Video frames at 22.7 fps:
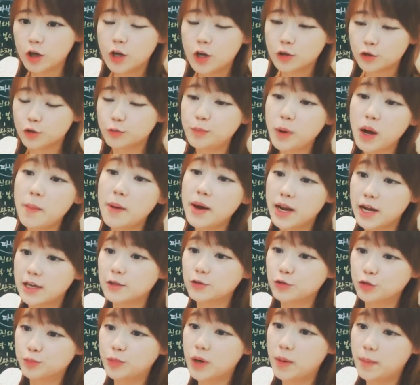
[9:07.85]
구파발
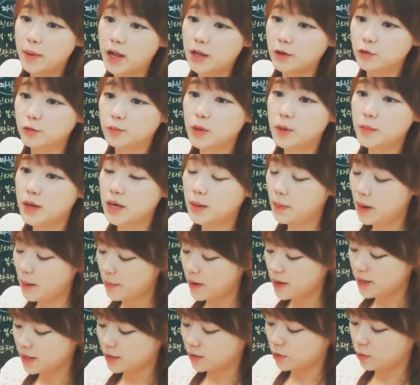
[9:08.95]
알죠? 구파발. 구파발이
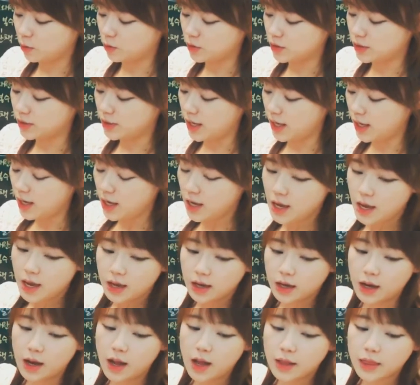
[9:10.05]
파발이 있던 곳인데
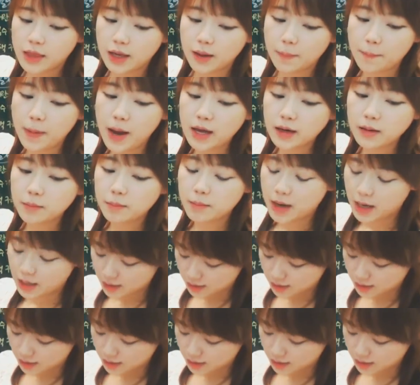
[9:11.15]
그러니까 되게 빠른 말을